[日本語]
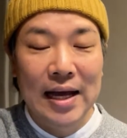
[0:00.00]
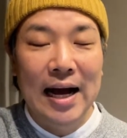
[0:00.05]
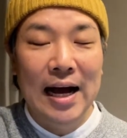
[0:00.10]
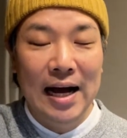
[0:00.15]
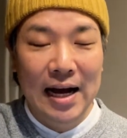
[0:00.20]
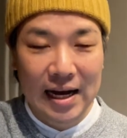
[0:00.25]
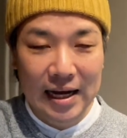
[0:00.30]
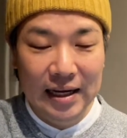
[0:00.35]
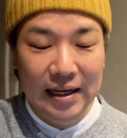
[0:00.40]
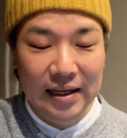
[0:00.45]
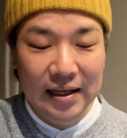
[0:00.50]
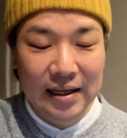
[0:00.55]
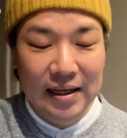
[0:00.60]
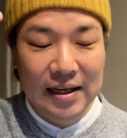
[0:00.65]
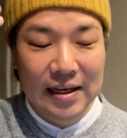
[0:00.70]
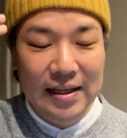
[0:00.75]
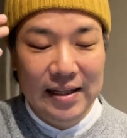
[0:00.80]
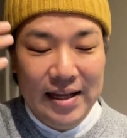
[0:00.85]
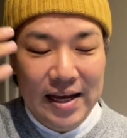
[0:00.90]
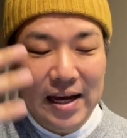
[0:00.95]
はい、
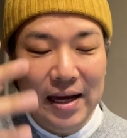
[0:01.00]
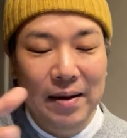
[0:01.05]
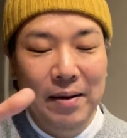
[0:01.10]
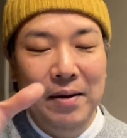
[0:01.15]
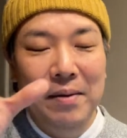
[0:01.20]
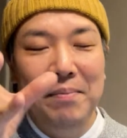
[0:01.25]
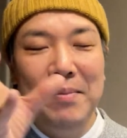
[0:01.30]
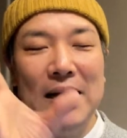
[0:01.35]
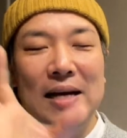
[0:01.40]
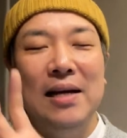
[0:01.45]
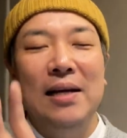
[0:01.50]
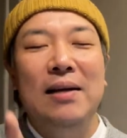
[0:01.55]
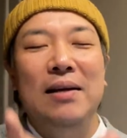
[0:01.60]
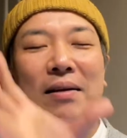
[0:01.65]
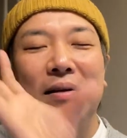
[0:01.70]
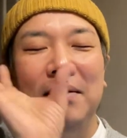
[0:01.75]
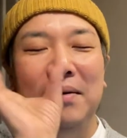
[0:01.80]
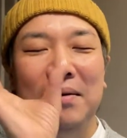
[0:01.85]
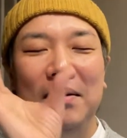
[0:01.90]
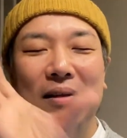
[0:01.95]
でまあ
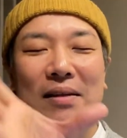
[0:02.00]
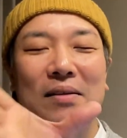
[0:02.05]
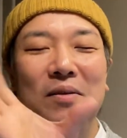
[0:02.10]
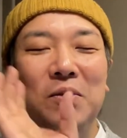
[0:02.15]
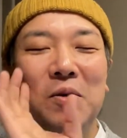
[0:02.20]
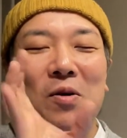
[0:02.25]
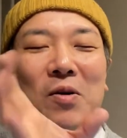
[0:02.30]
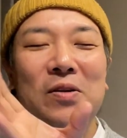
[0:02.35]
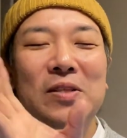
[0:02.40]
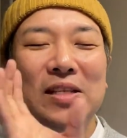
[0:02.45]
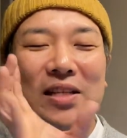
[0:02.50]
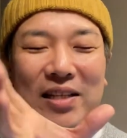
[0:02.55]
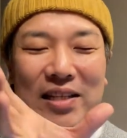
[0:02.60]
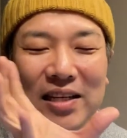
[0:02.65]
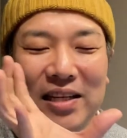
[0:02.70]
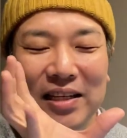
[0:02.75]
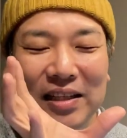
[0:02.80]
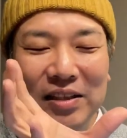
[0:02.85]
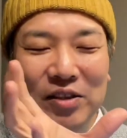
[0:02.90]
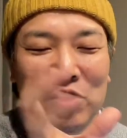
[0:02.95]
同時
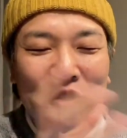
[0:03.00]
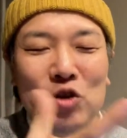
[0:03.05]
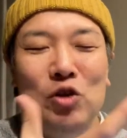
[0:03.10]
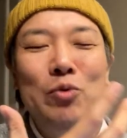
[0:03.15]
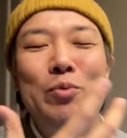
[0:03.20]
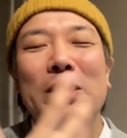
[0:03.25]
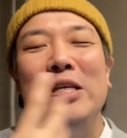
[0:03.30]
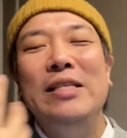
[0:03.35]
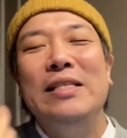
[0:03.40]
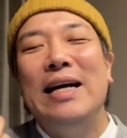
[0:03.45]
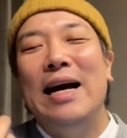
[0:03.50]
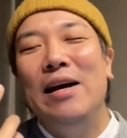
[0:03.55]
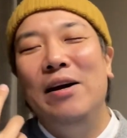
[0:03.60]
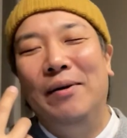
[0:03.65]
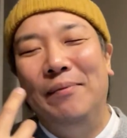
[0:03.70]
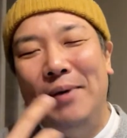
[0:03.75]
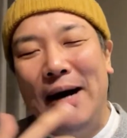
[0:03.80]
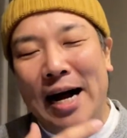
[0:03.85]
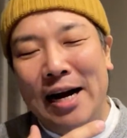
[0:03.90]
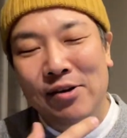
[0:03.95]
に誘眠作
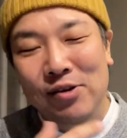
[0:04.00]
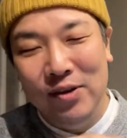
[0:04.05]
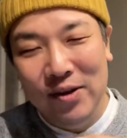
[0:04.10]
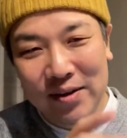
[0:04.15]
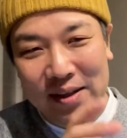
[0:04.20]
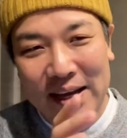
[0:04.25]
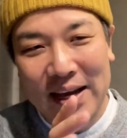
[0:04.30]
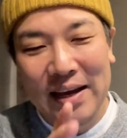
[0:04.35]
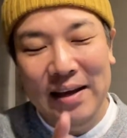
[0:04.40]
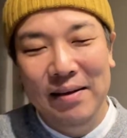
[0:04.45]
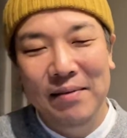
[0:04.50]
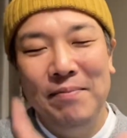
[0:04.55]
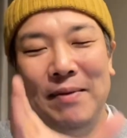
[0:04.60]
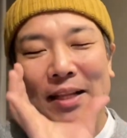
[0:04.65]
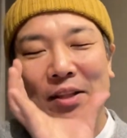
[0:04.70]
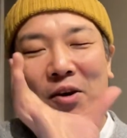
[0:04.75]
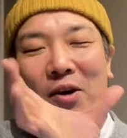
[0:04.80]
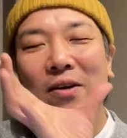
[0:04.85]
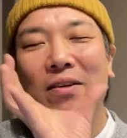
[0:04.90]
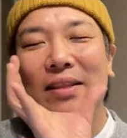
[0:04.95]
用もあるので、
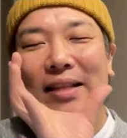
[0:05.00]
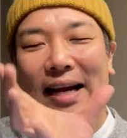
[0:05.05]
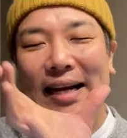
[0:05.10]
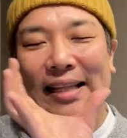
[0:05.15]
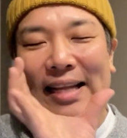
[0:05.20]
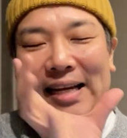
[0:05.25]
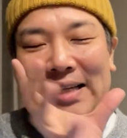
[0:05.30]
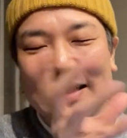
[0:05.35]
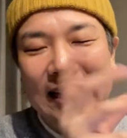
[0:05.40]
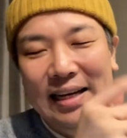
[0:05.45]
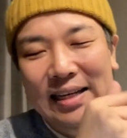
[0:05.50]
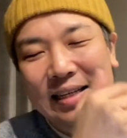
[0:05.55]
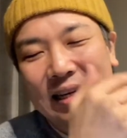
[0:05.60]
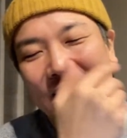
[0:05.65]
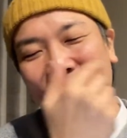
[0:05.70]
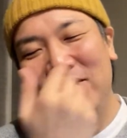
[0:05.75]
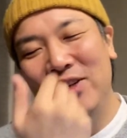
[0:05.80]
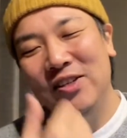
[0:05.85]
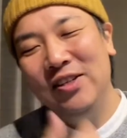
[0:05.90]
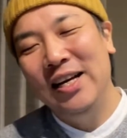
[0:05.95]
まあ、飲んだら確かに
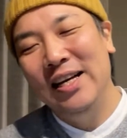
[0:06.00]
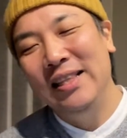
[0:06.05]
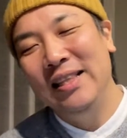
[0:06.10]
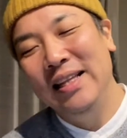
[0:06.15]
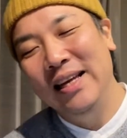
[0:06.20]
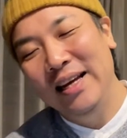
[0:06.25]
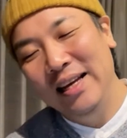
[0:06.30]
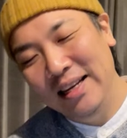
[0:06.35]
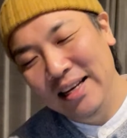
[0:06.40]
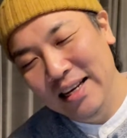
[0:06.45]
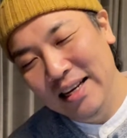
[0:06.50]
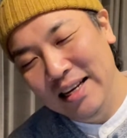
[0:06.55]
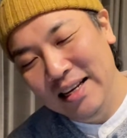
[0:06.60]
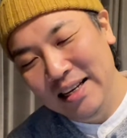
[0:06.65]
眠くなって